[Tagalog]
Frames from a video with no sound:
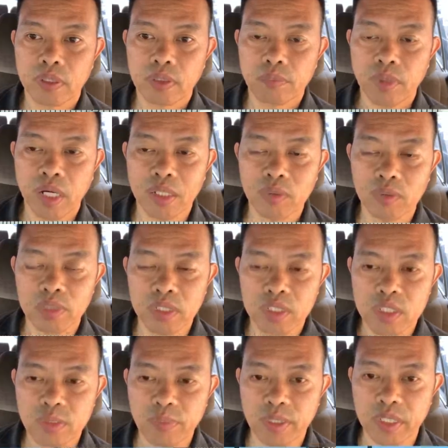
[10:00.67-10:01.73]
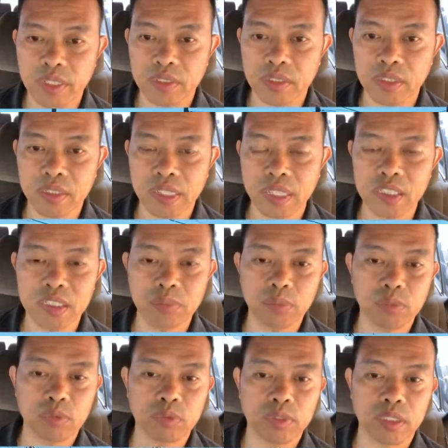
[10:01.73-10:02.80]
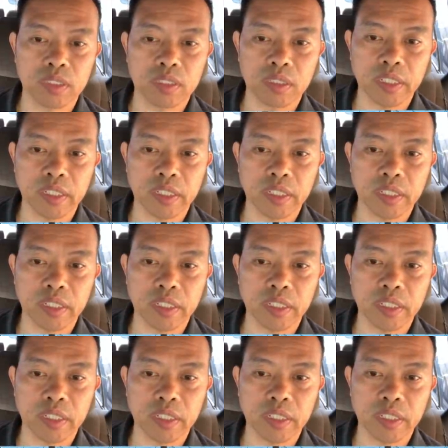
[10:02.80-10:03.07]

Pag anong naisipan natin, galing sa puso yan.